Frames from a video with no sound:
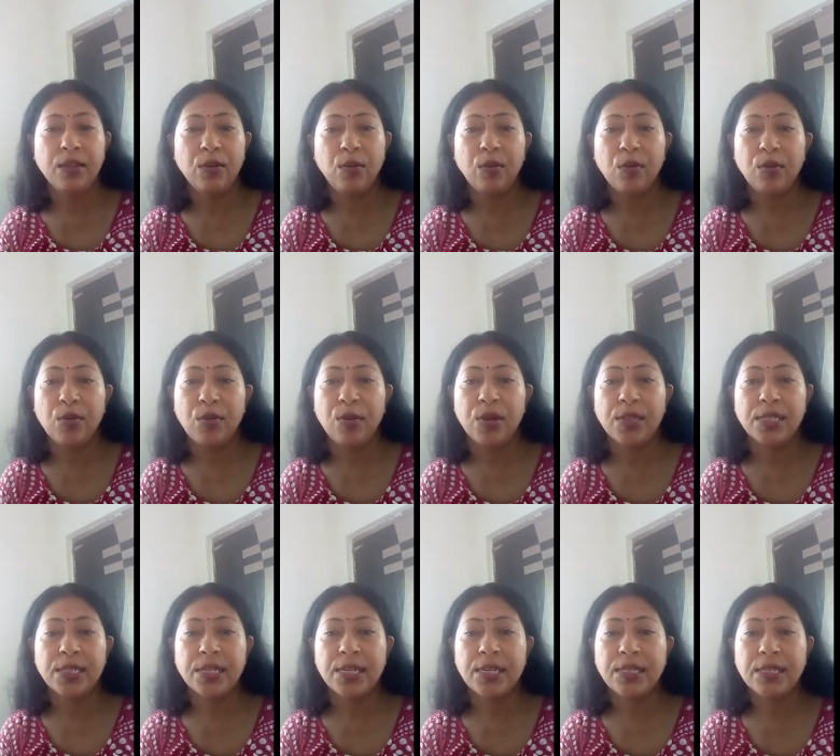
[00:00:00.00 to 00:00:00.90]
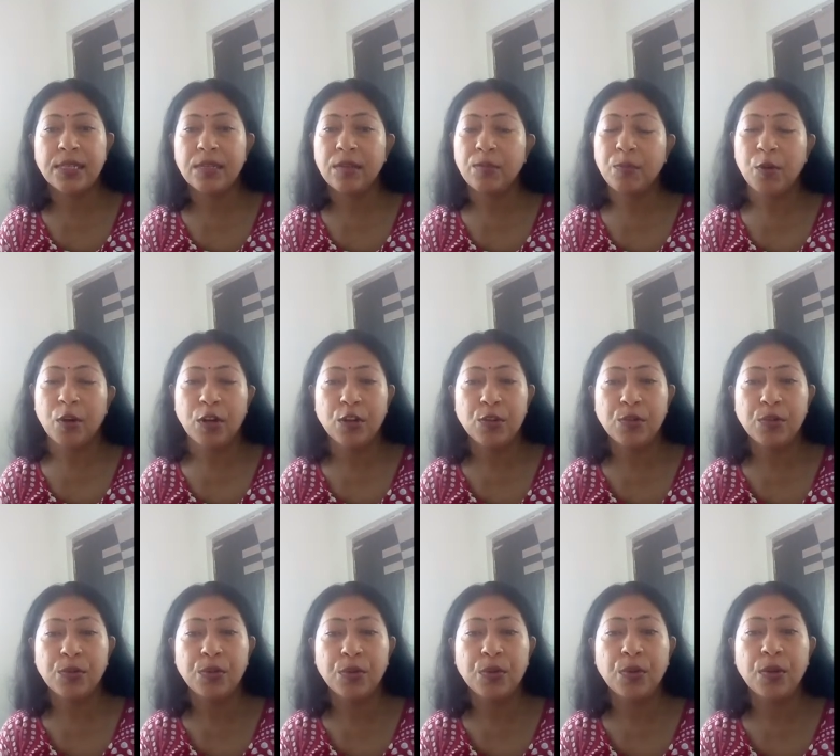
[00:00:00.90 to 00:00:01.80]
অঙ্ক আর সংস্কৃত পড়া
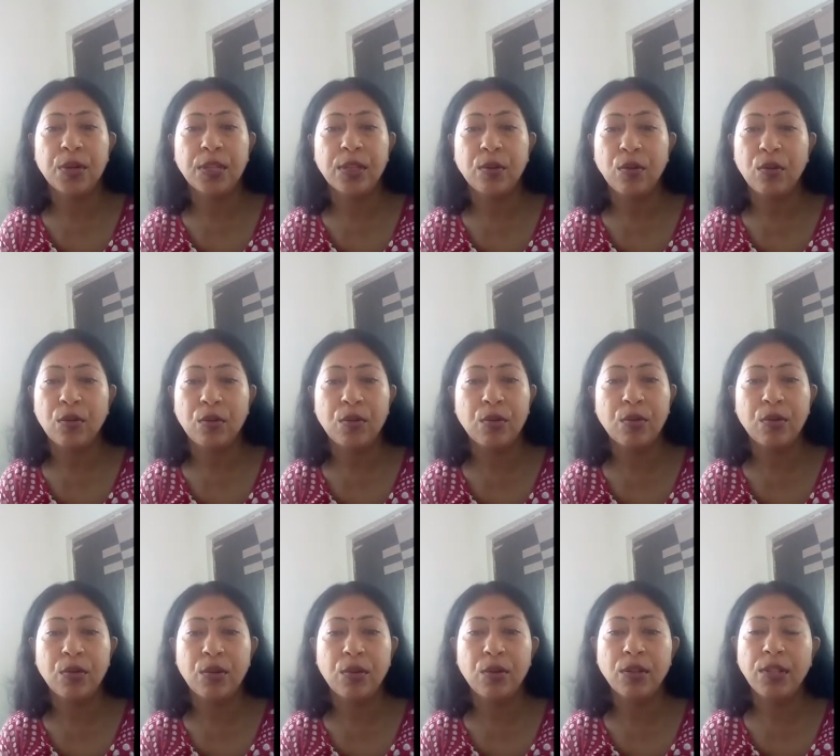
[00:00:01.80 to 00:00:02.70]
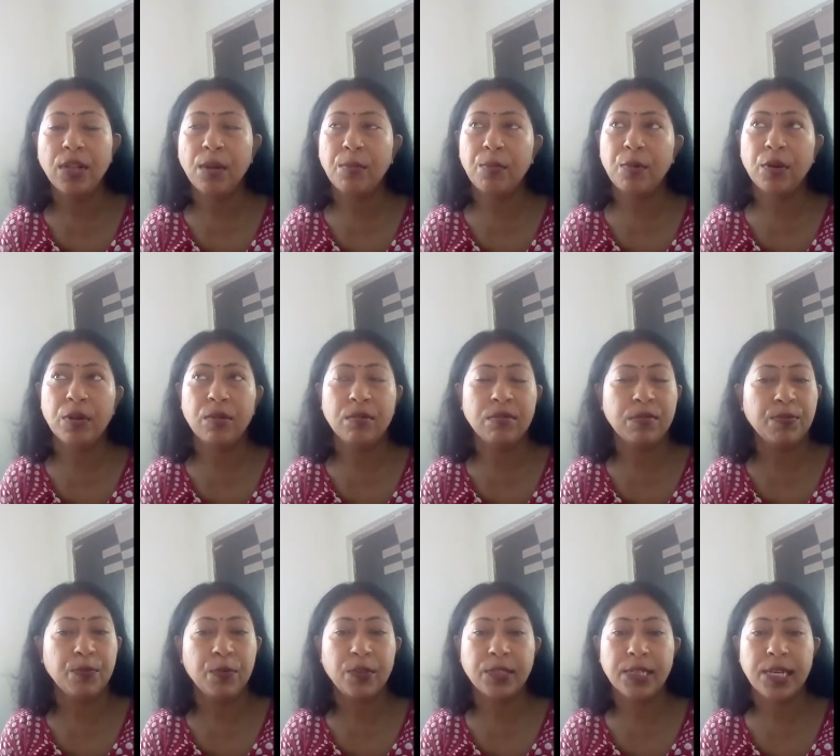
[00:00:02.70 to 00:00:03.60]
শুরু করে অঙ্ক করলো তারপরে
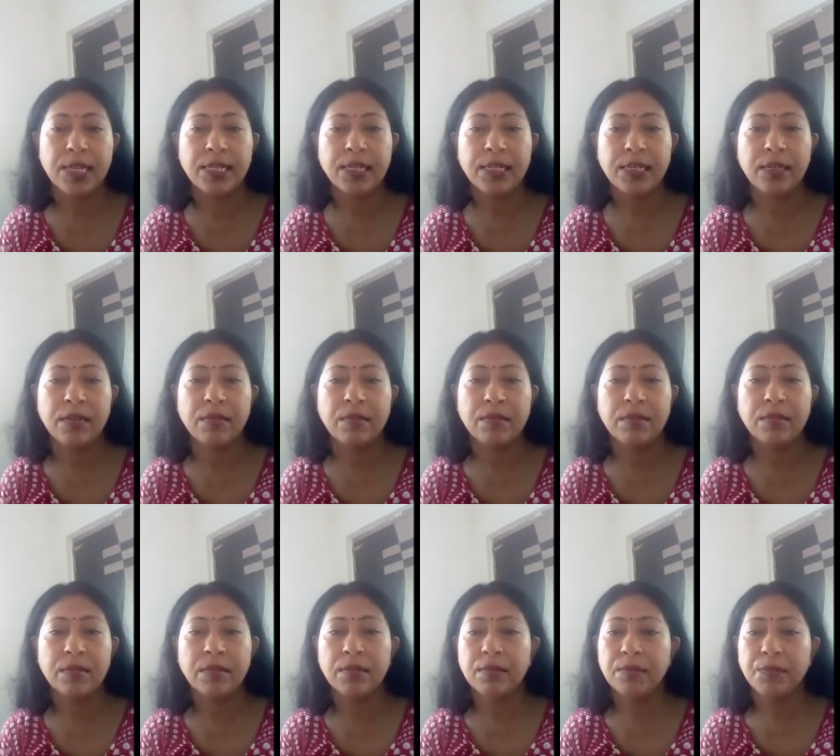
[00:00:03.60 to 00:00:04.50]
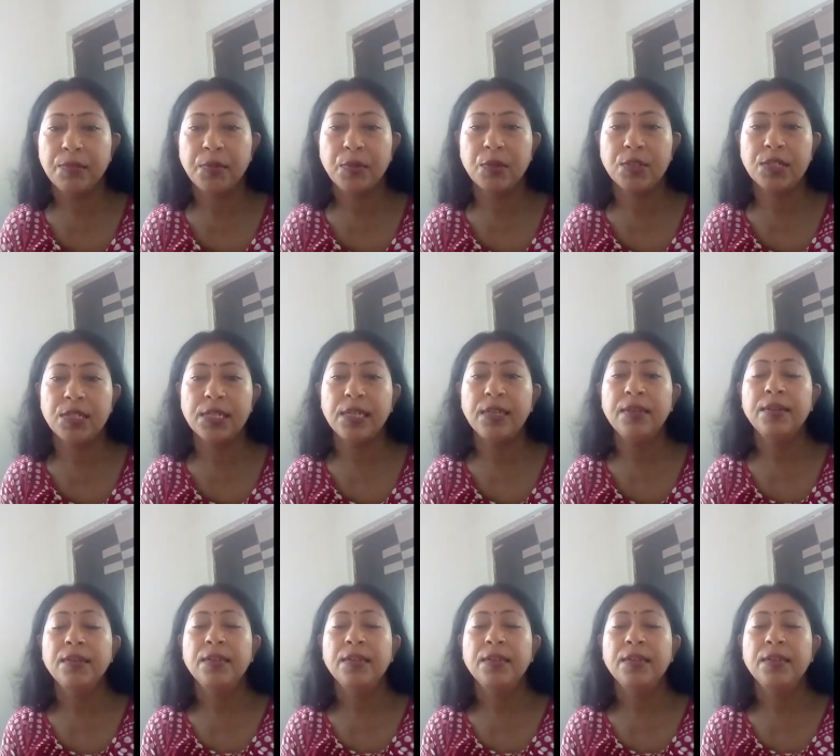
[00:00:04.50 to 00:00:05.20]
সংস্কৃত করছে